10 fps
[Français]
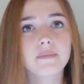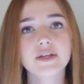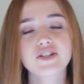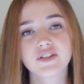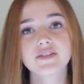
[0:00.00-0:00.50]

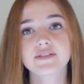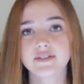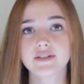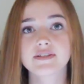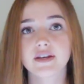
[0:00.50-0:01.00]
mais j'ai
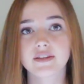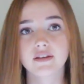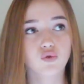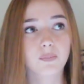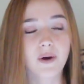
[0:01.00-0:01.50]
décidé cette
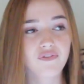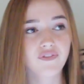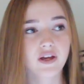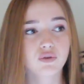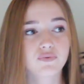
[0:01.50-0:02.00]
année de pas
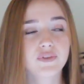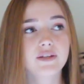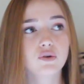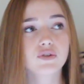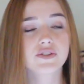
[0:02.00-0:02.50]
faire de
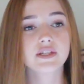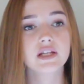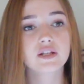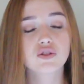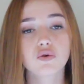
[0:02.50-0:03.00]
vidéos
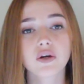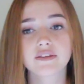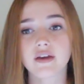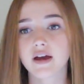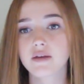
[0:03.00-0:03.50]
style
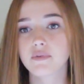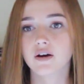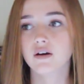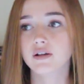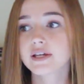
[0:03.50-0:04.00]
story time,
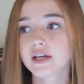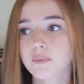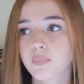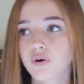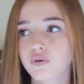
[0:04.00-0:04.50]
euh,
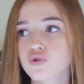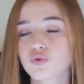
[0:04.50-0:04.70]
lyric prank.